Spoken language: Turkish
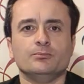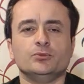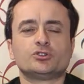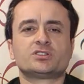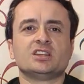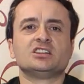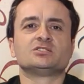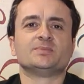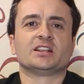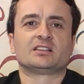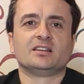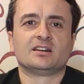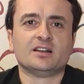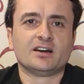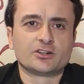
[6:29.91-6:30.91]
Müşteri
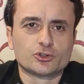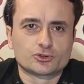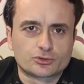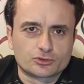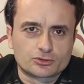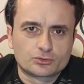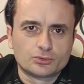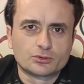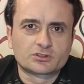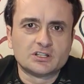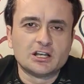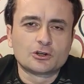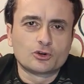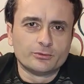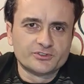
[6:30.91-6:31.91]
hizmetlerini arıyorsunuz. Türk
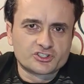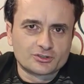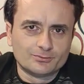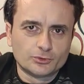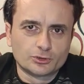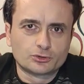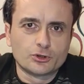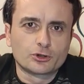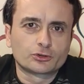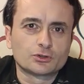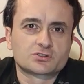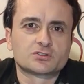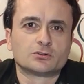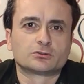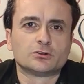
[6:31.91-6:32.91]
Telekom için bu
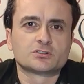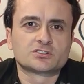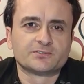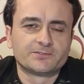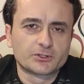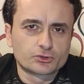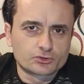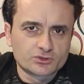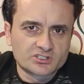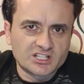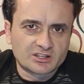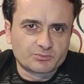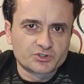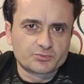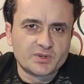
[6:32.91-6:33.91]
444
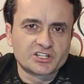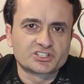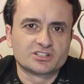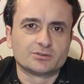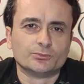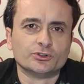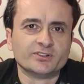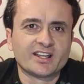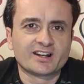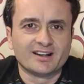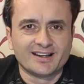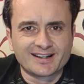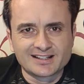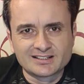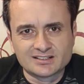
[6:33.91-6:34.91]
0375'tir.
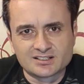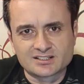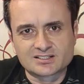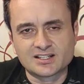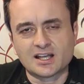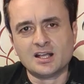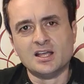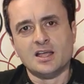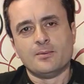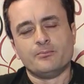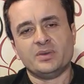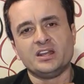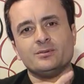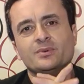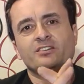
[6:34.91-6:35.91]
Bunları aradığınızda
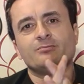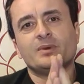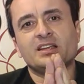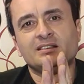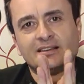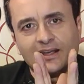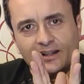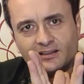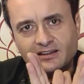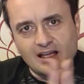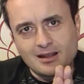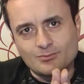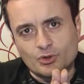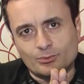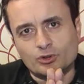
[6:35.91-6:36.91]
benim evime internet
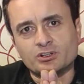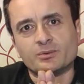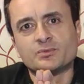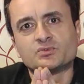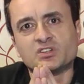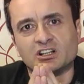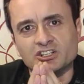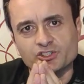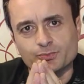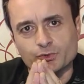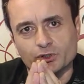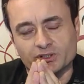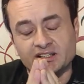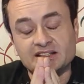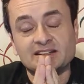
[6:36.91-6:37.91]
gelmiyor, modemin
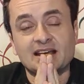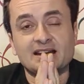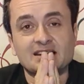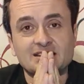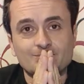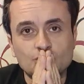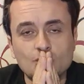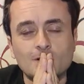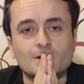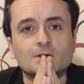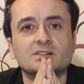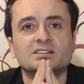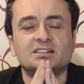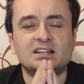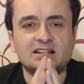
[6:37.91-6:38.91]
çalışmıyor, internetim
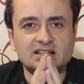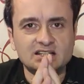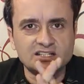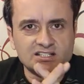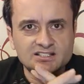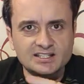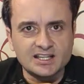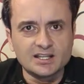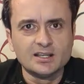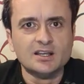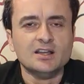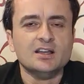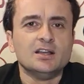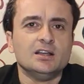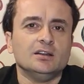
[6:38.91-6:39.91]
yok dediğinizde
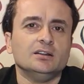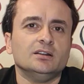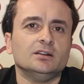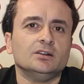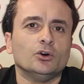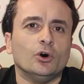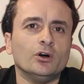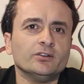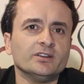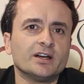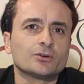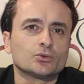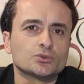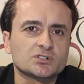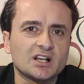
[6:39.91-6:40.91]
ee,
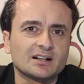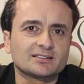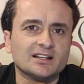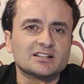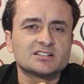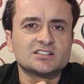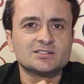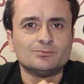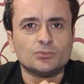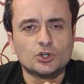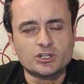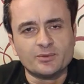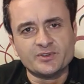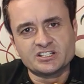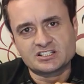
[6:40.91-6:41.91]
onlar uzaktan sizin
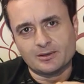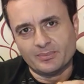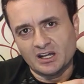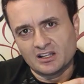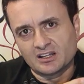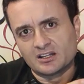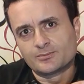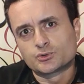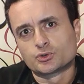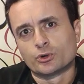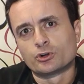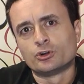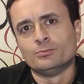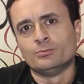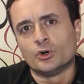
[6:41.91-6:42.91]
modeminize bağlanıp
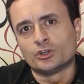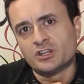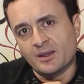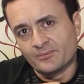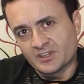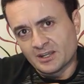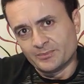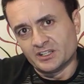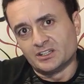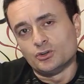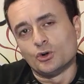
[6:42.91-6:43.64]
sorunun modemde mi